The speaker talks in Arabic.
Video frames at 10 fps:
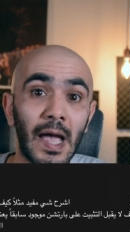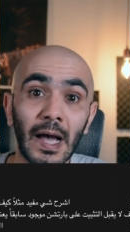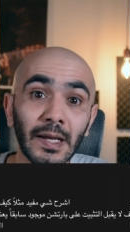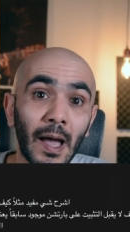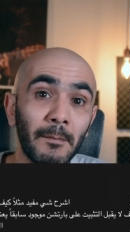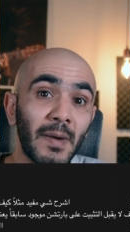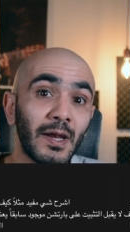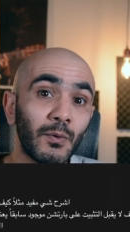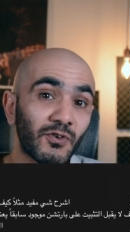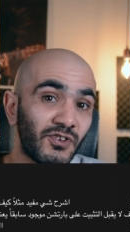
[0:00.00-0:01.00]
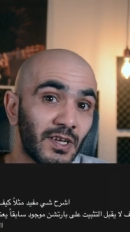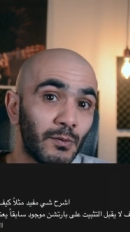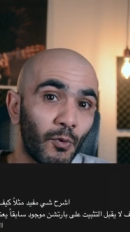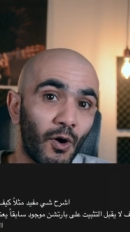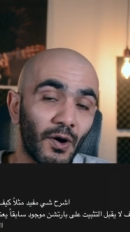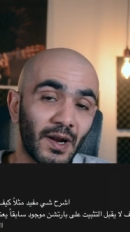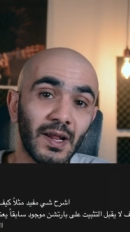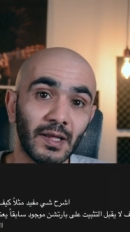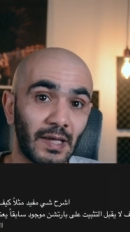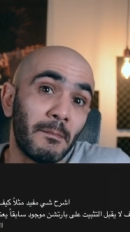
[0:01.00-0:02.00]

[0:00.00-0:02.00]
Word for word: انا عمالي ورجيك المقارنات